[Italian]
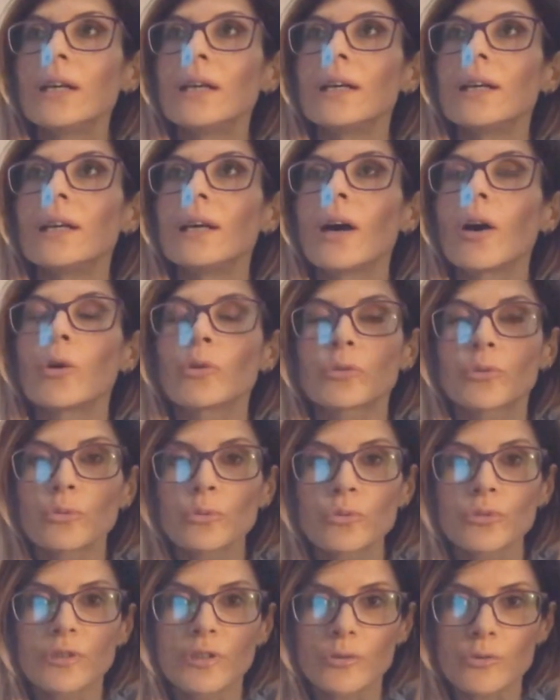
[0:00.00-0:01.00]
eh, o
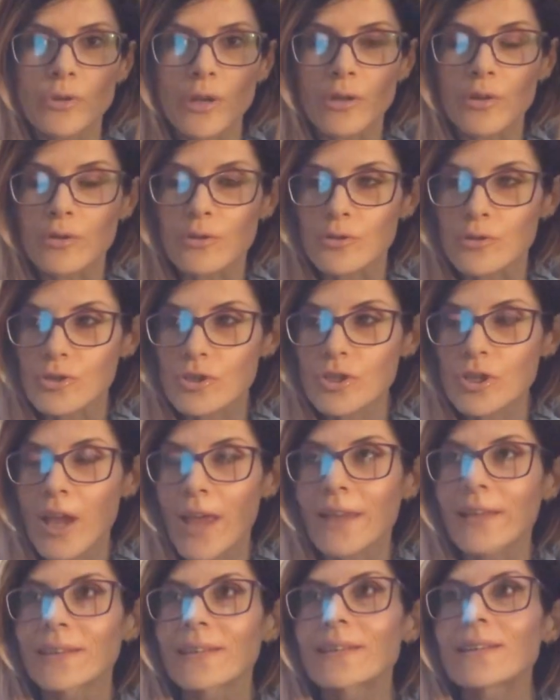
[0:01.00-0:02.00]
tutti i suoi
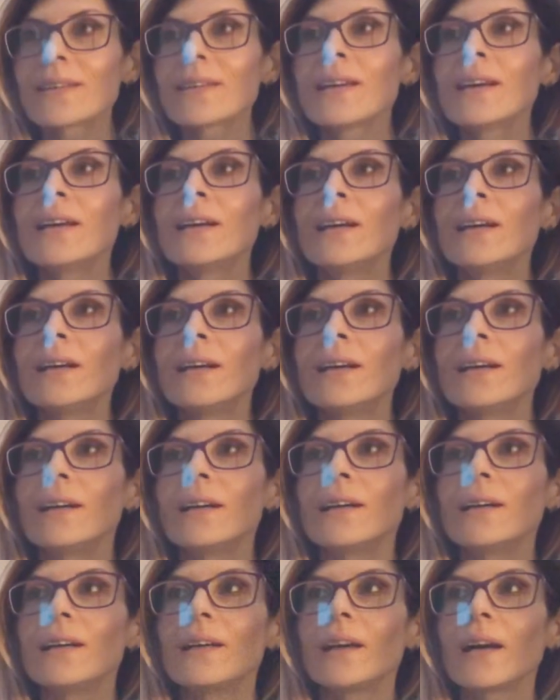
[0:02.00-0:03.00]
conoscenti
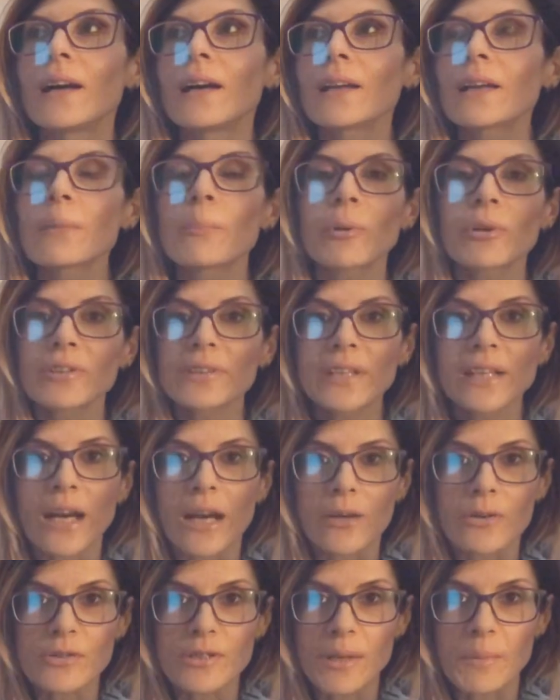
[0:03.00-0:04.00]
eh,
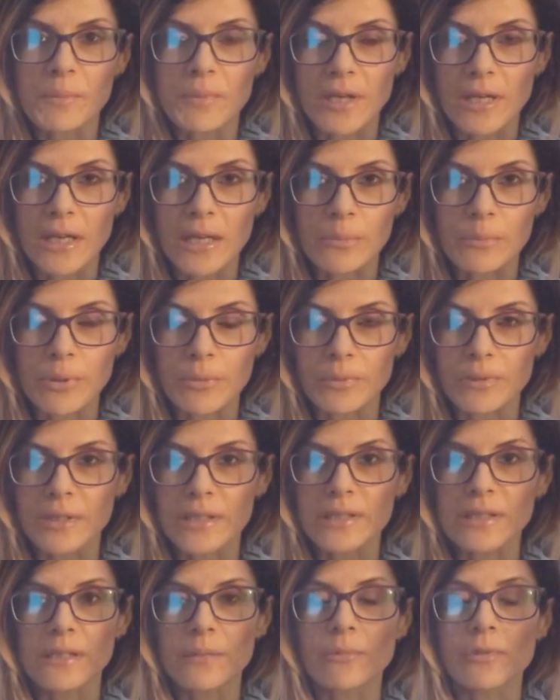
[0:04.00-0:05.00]
riporteranno sempre nelle proprie
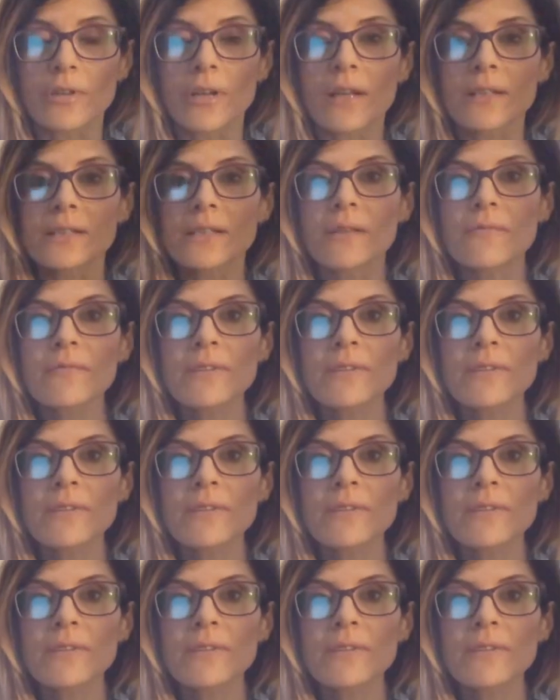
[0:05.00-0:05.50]
testimonianze.